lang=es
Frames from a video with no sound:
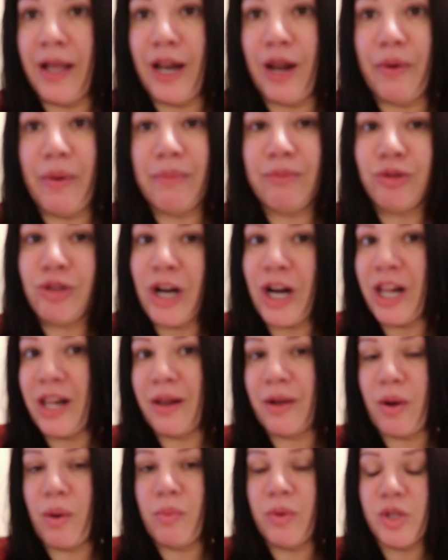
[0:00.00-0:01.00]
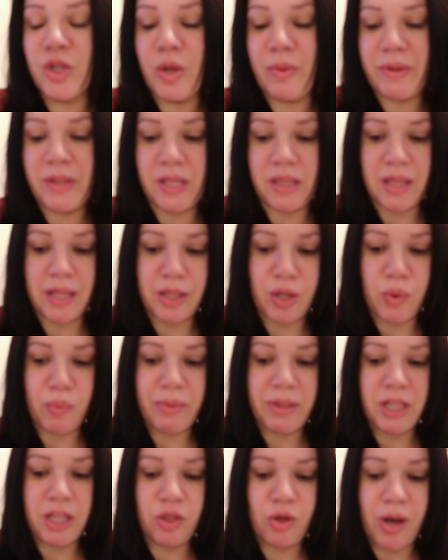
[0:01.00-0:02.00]
Les voy a mostrar cómo estoy vestida. Tengo un
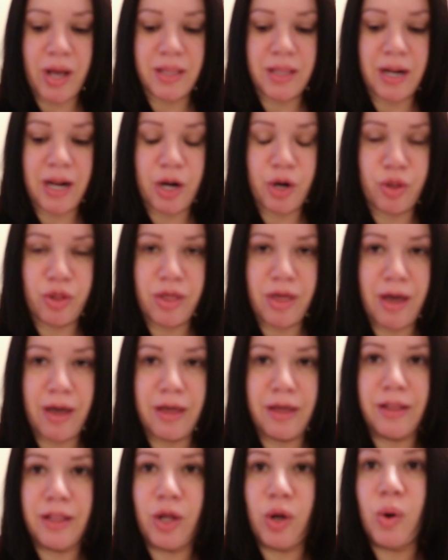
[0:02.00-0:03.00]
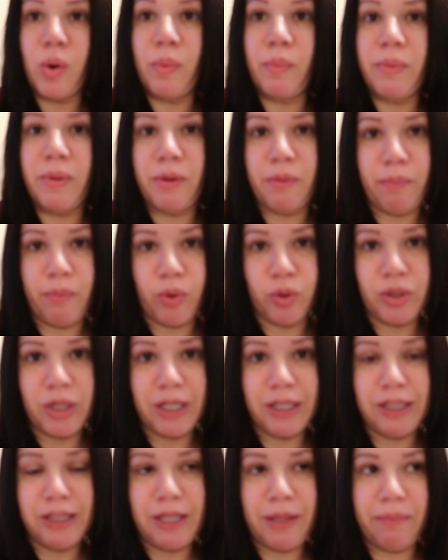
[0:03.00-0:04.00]
vestido hasta la rodilla y tengo mis
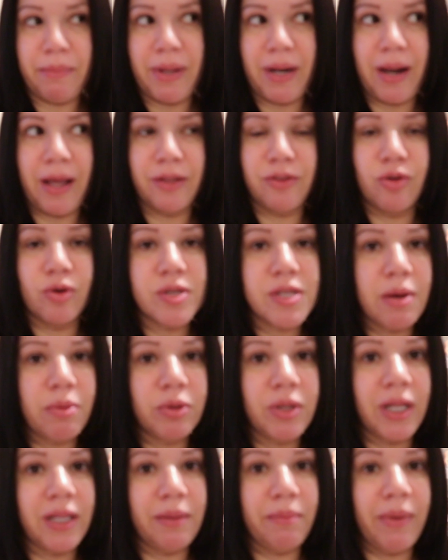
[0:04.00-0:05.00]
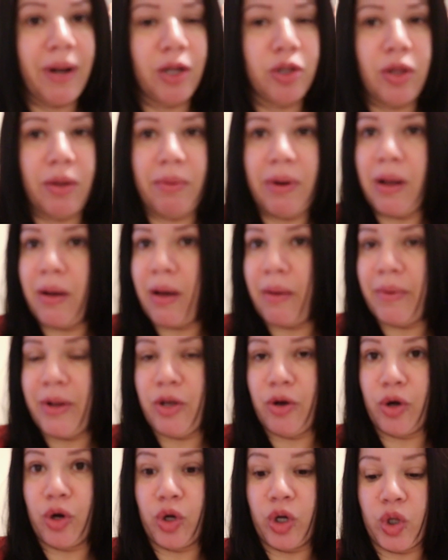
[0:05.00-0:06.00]
botas Timberland. Yo esa bota Timberland ustedes me la van a ver
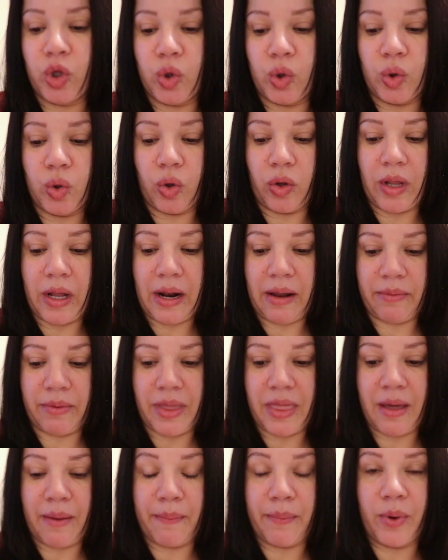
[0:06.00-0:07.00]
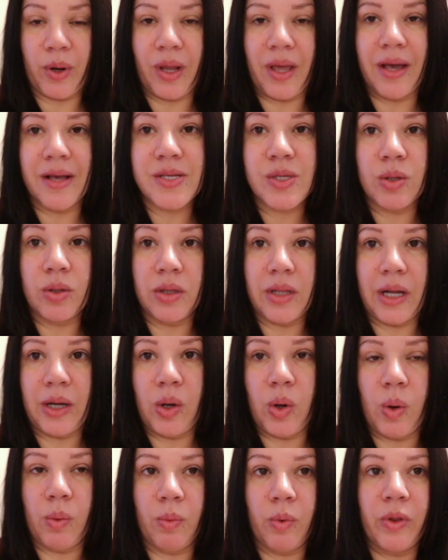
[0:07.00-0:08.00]
yo creo que toda la vida porque es
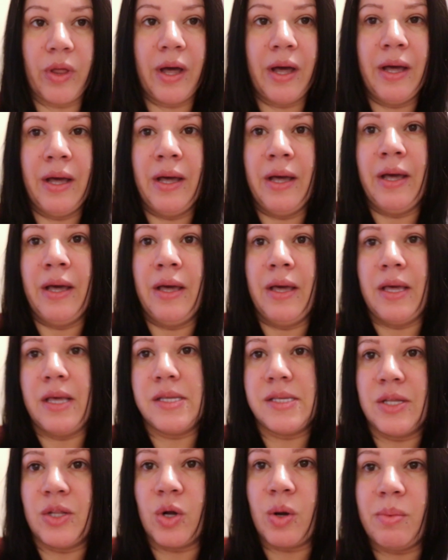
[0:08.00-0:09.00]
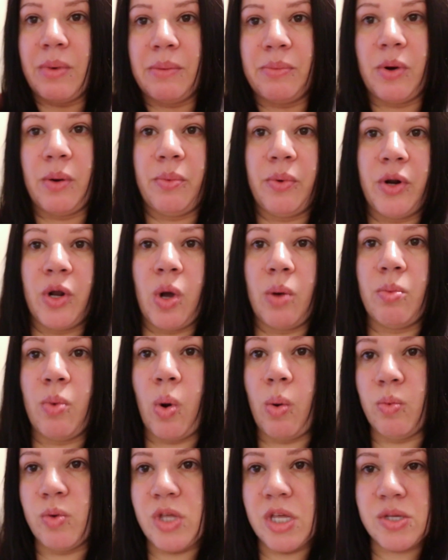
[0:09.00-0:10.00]
tan cómoda Y siento que me lo puedo poner
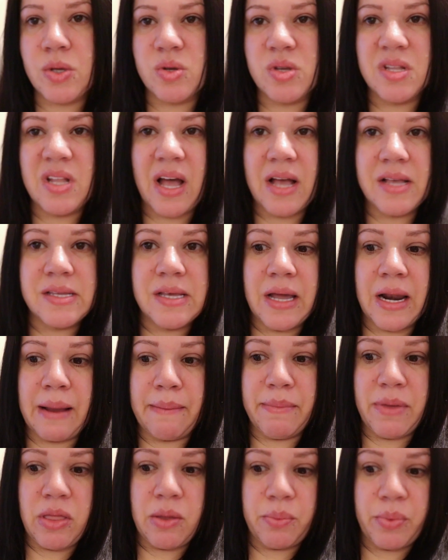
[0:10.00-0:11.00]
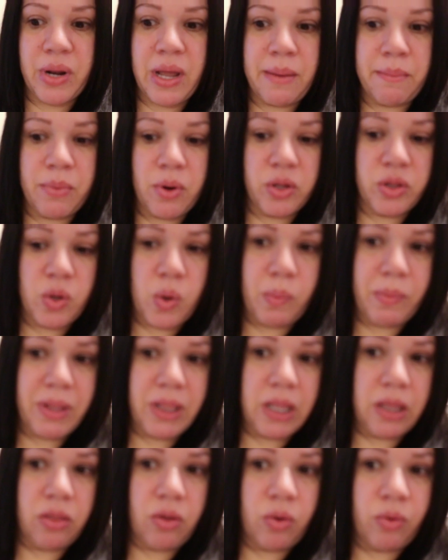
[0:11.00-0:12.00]
como con muchas cositas así rápido. Por ejemplo, este es un
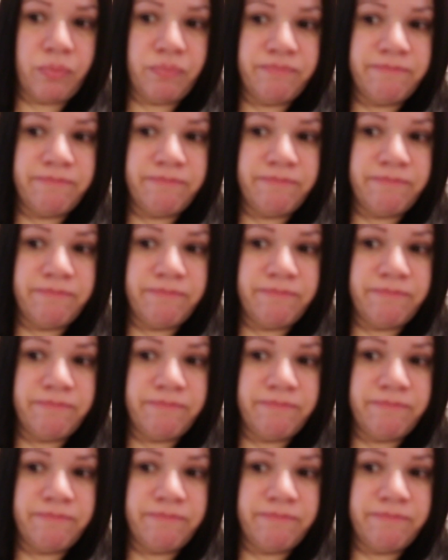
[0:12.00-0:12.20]
vestido